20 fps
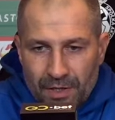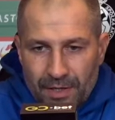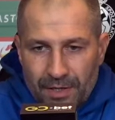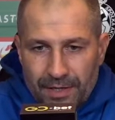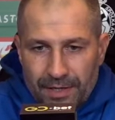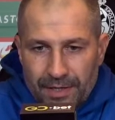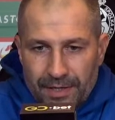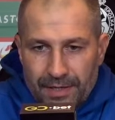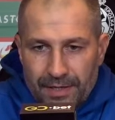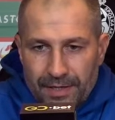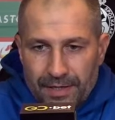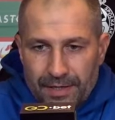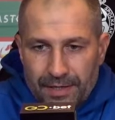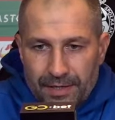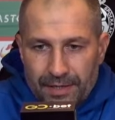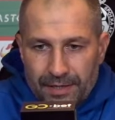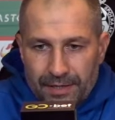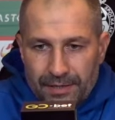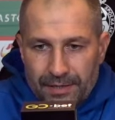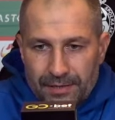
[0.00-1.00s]

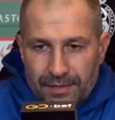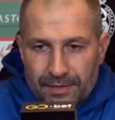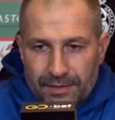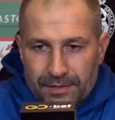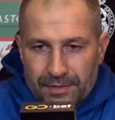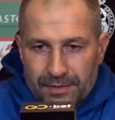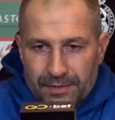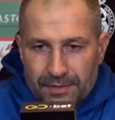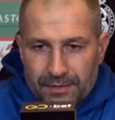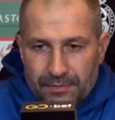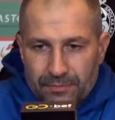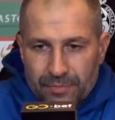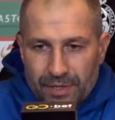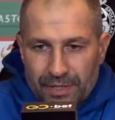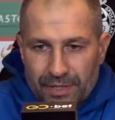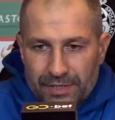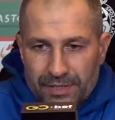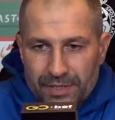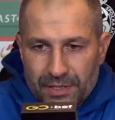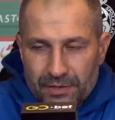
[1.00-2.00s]
E,
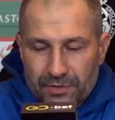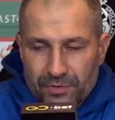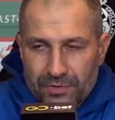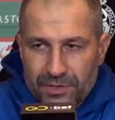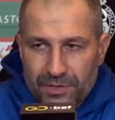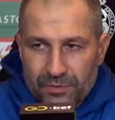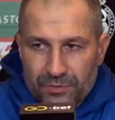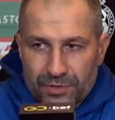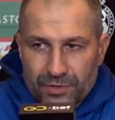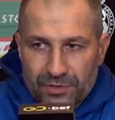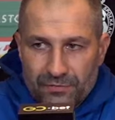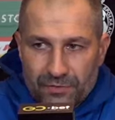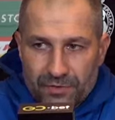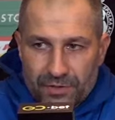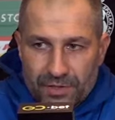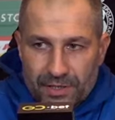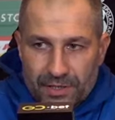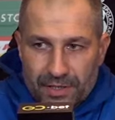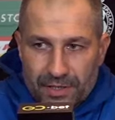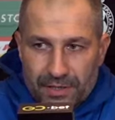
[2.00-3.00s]
Basza nie dostał
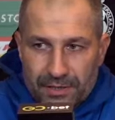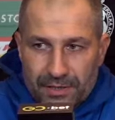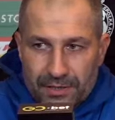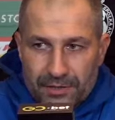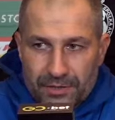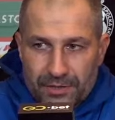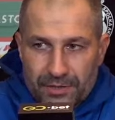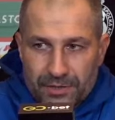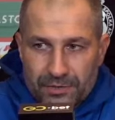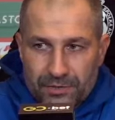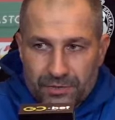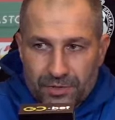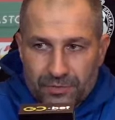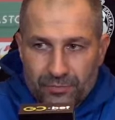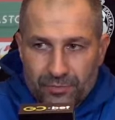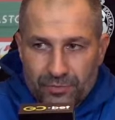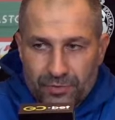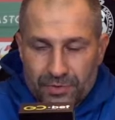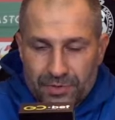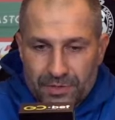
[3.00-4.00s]
czerwonej kartki, czyli to nie
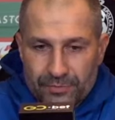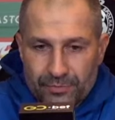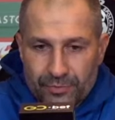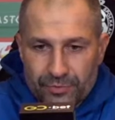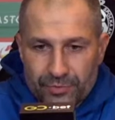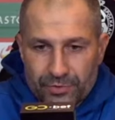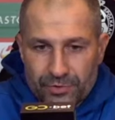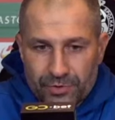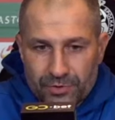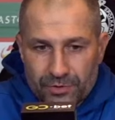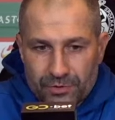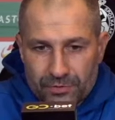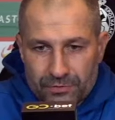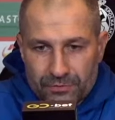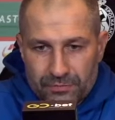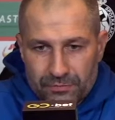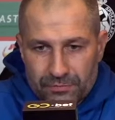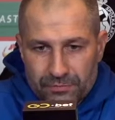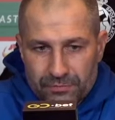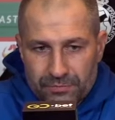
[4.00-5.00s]
było za późno.
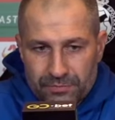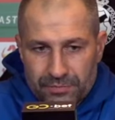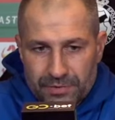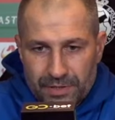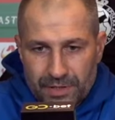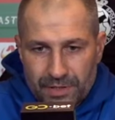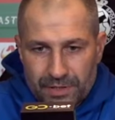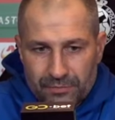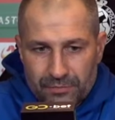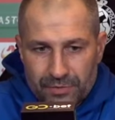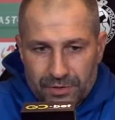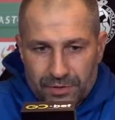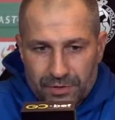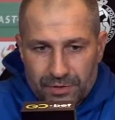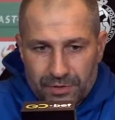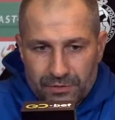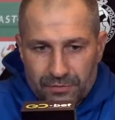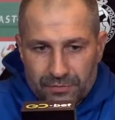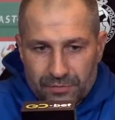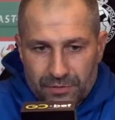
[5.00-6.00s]
Wydaje mi
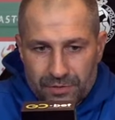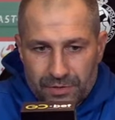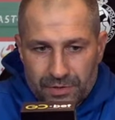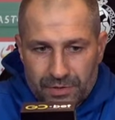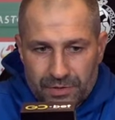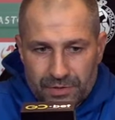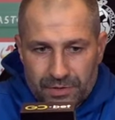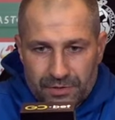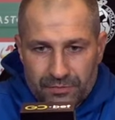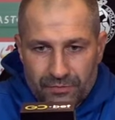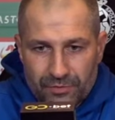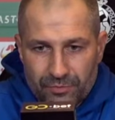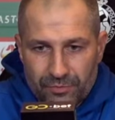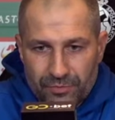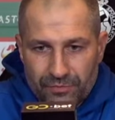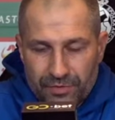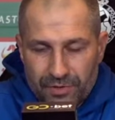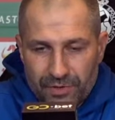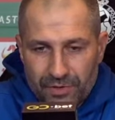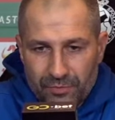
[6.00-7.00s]
się, że gdzieś w
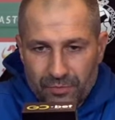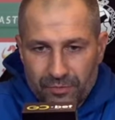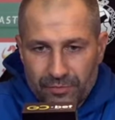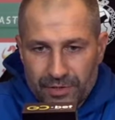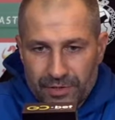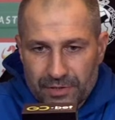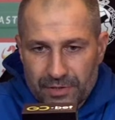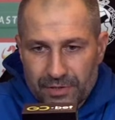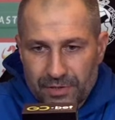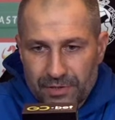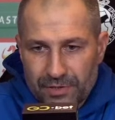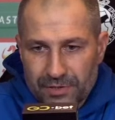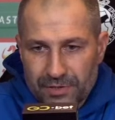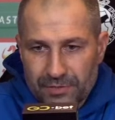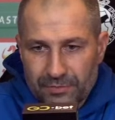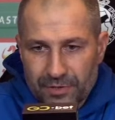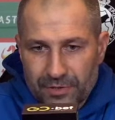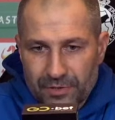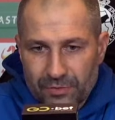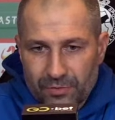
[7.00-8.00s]
odpowiednim momencie
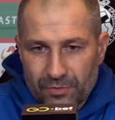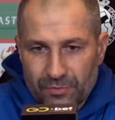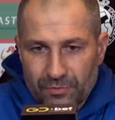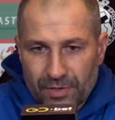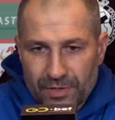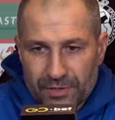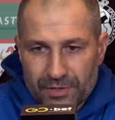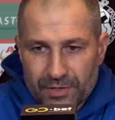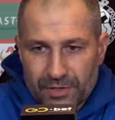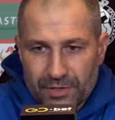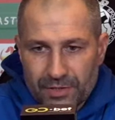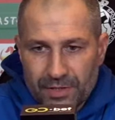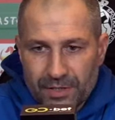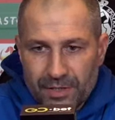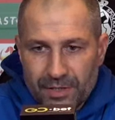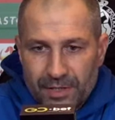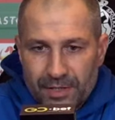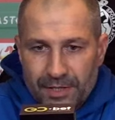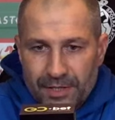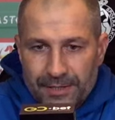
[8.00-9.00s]
zmieniłem Baszę.
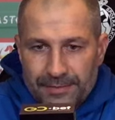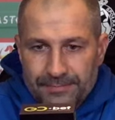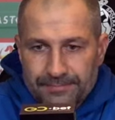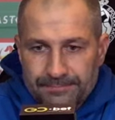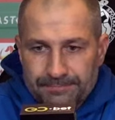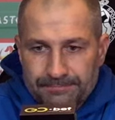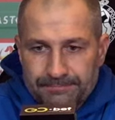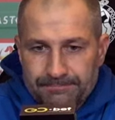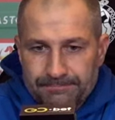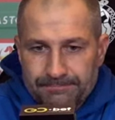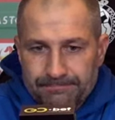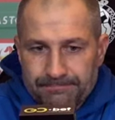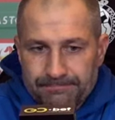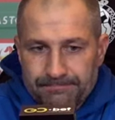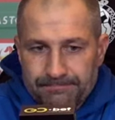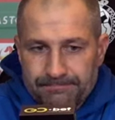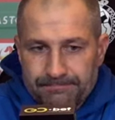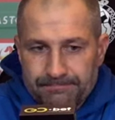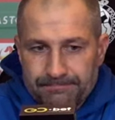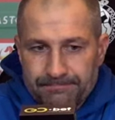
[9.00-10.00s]

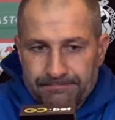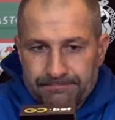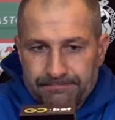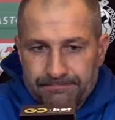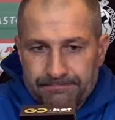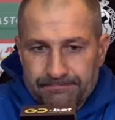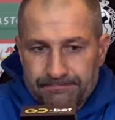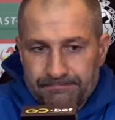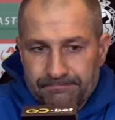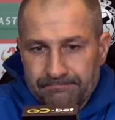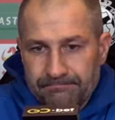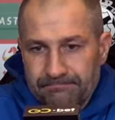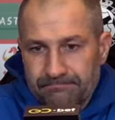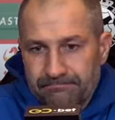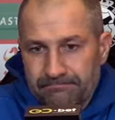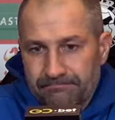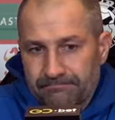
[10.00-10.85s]
Mm.